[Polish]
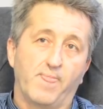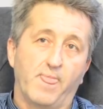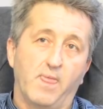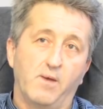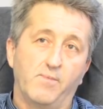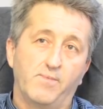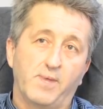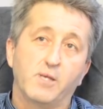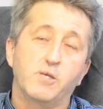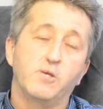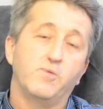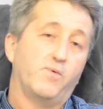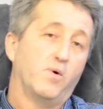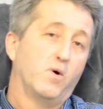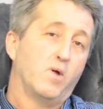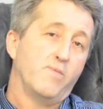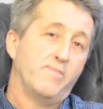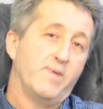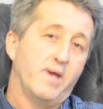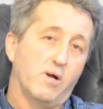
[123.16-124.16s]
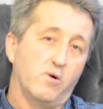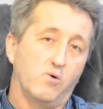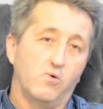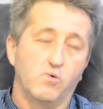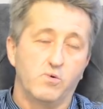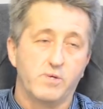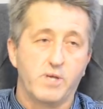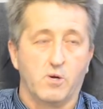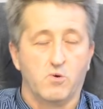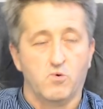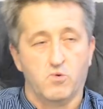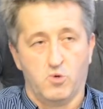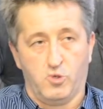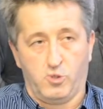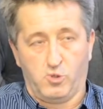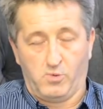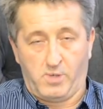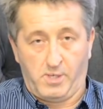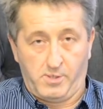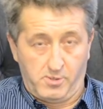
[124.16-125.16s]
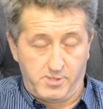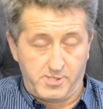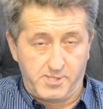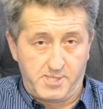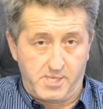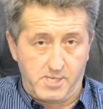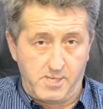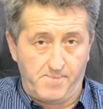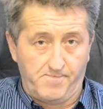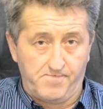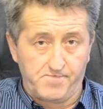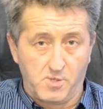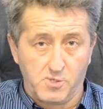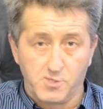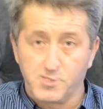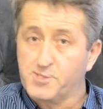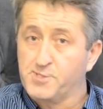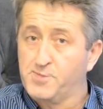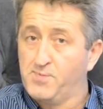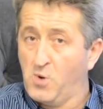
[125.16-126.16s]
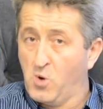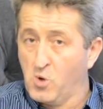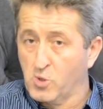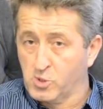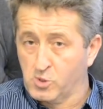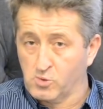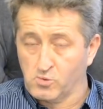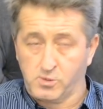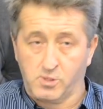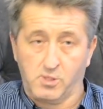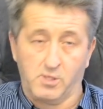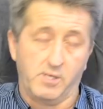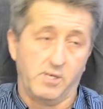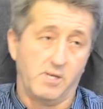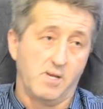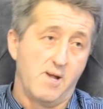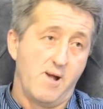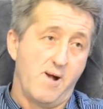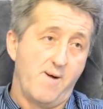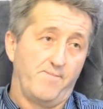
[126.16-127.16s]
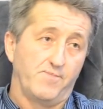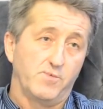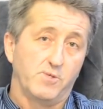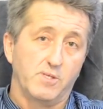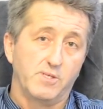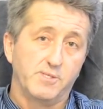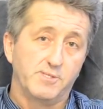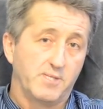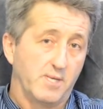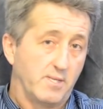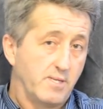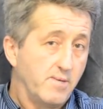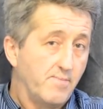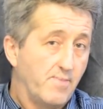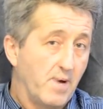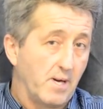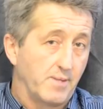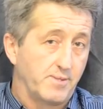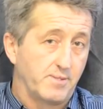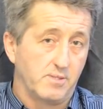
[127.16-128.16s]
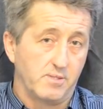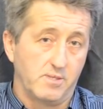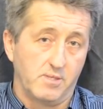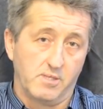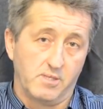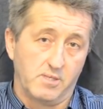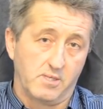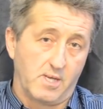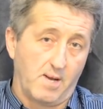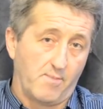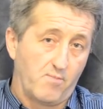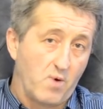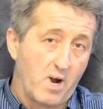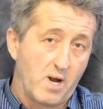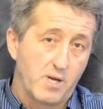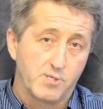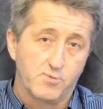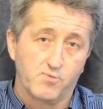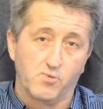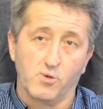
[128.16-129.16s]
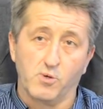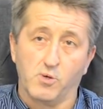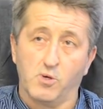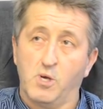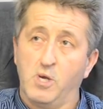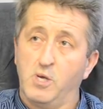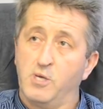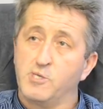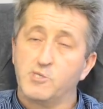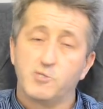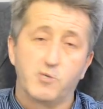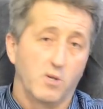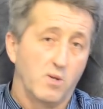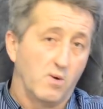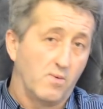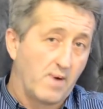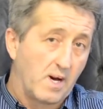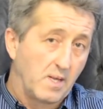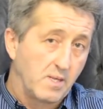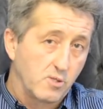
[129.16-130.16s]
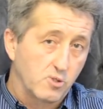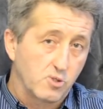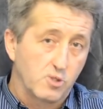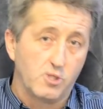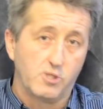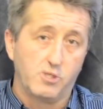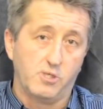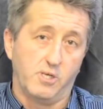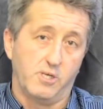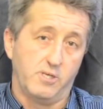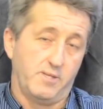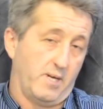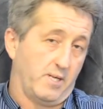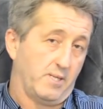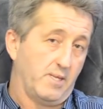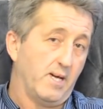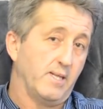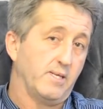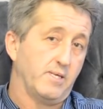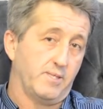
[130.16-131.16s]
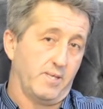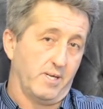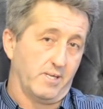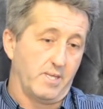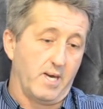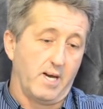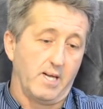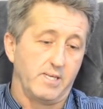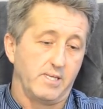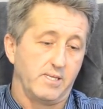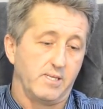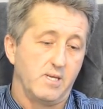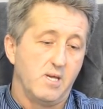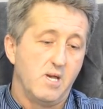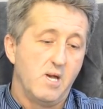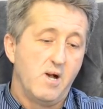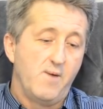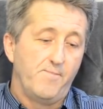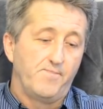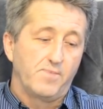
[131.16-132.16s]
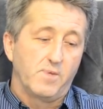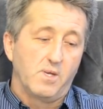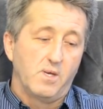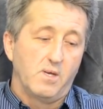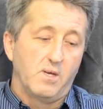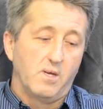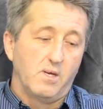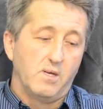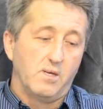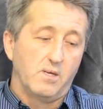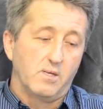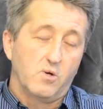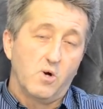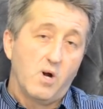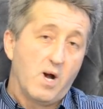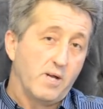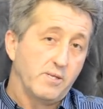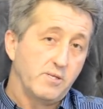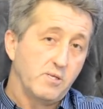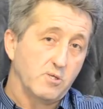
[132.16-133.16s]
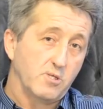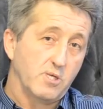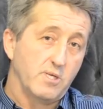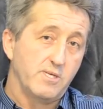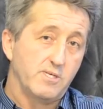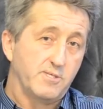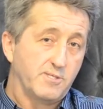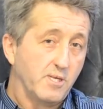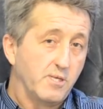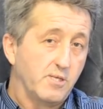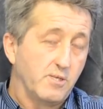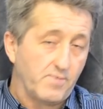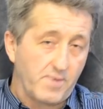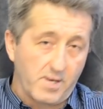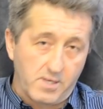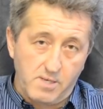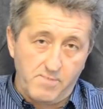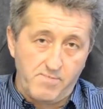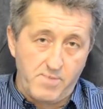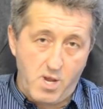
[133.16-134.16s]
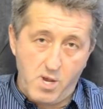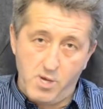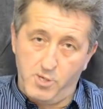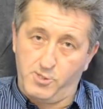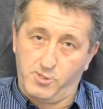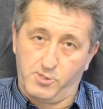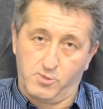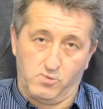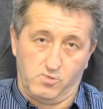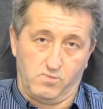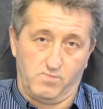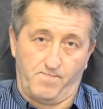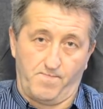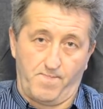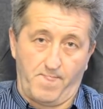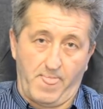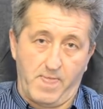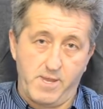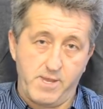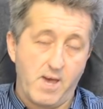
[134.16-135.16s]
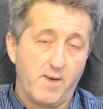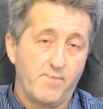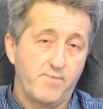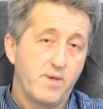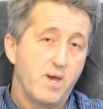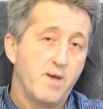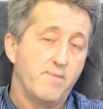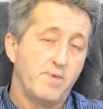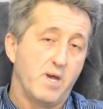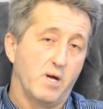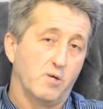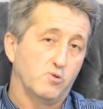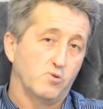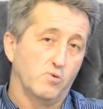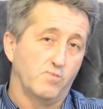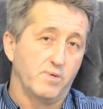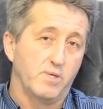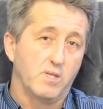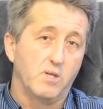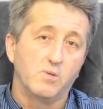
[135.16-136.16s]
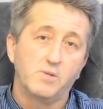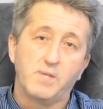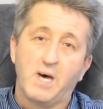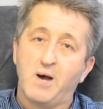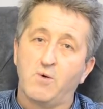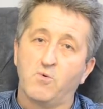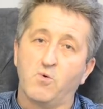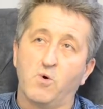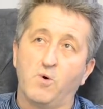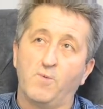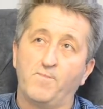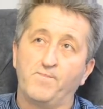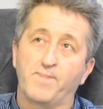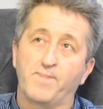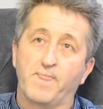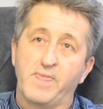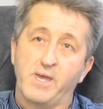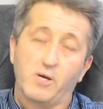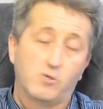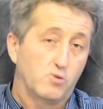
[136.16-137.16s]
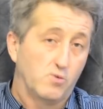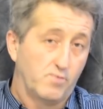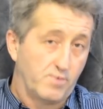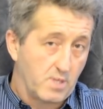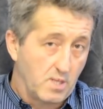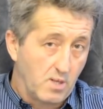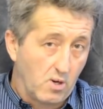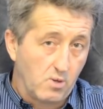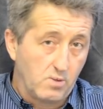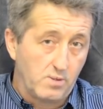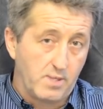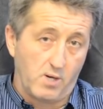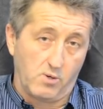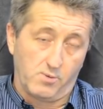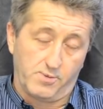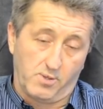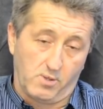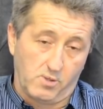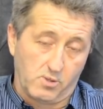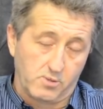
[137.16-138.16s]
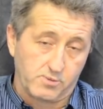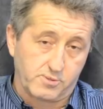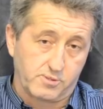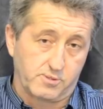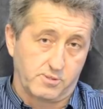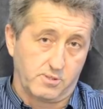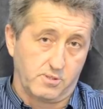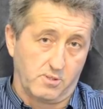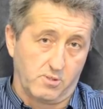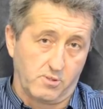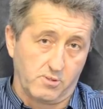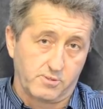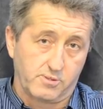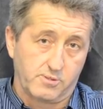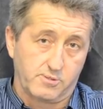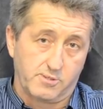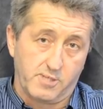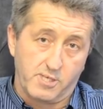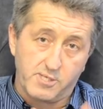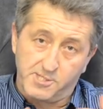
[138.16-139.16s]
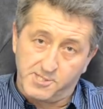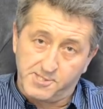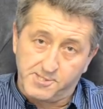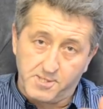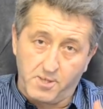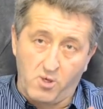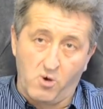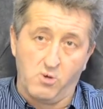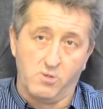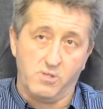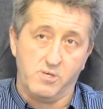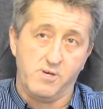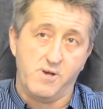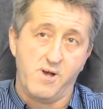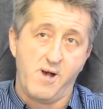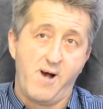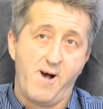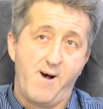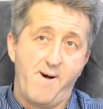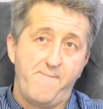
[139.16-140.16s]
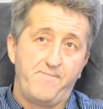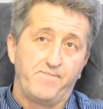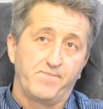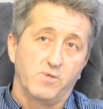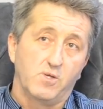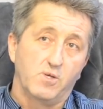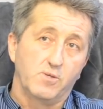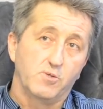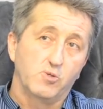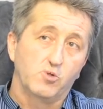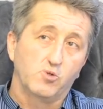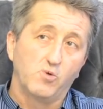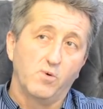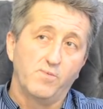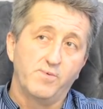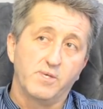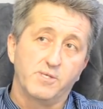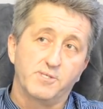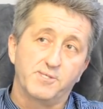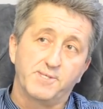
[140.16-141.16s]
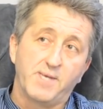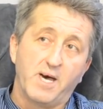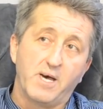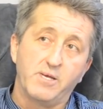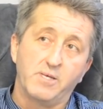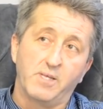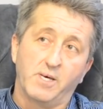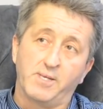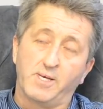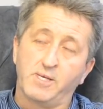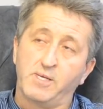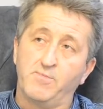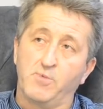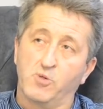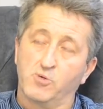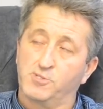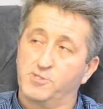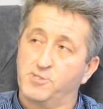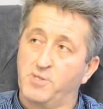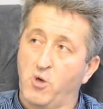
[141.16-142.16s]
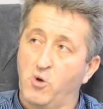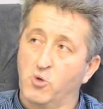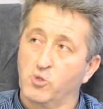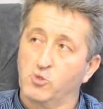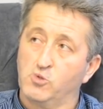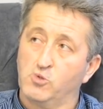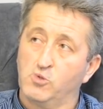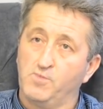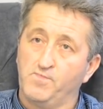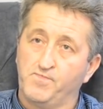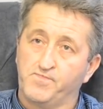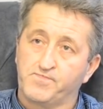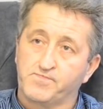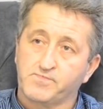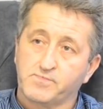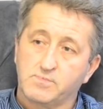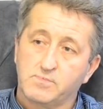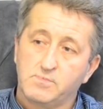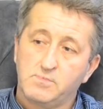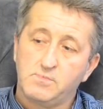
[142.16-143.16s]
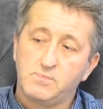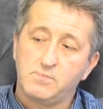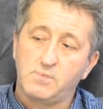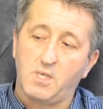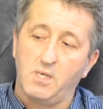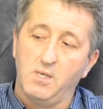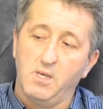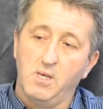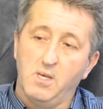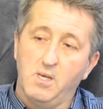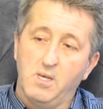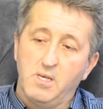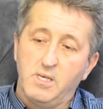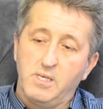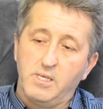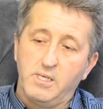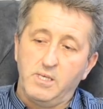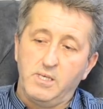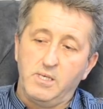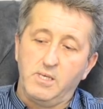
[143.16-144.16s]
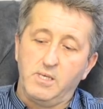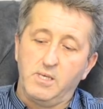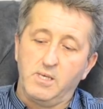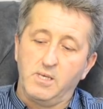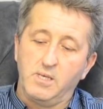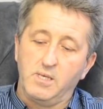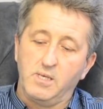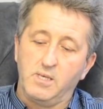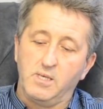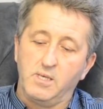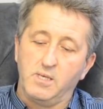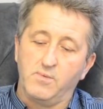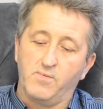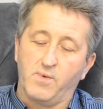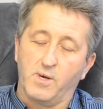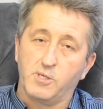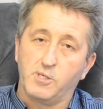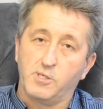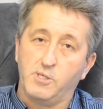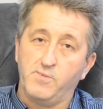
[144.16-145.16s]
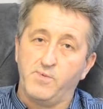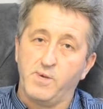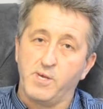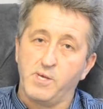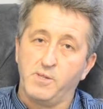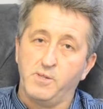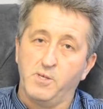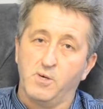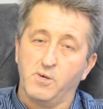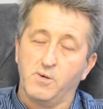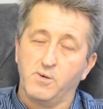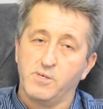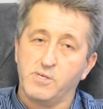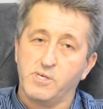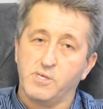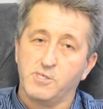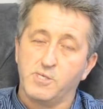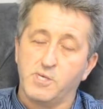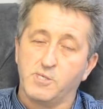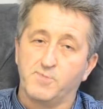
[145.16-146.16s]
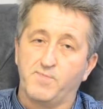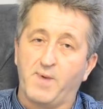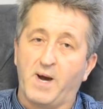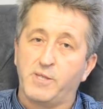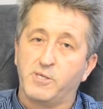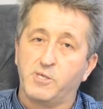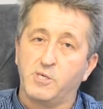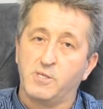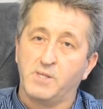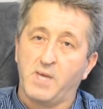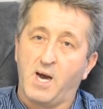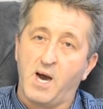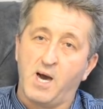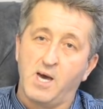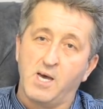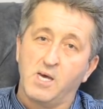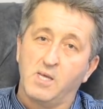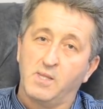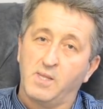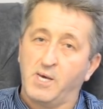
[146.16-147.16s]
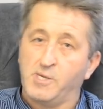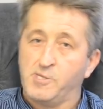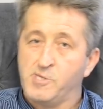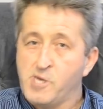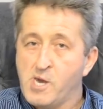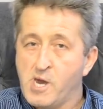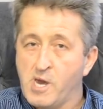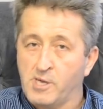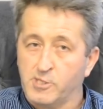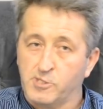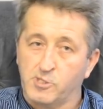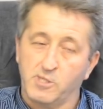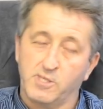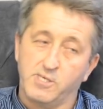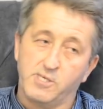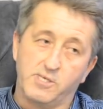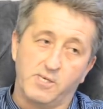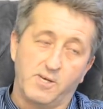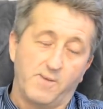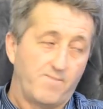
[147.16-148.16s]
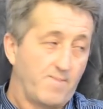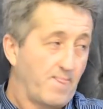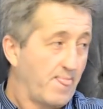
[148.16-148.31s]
mm, w takiej formie, jaką, jaką Kościół katolicki stworzył, czyli, czyli celibat, y, kapłaństwo, izolowane życie itd., tak itd. Tak Kochani, jeżeli jesteście w takim miejscu, ja wiem, jak to wyglądało, jak to wygląda od, od, od tej strony, kiedy człowiek staje na takim rozdrożu i, i, i właściwie jedno, jest bardziej na, na nie, czyli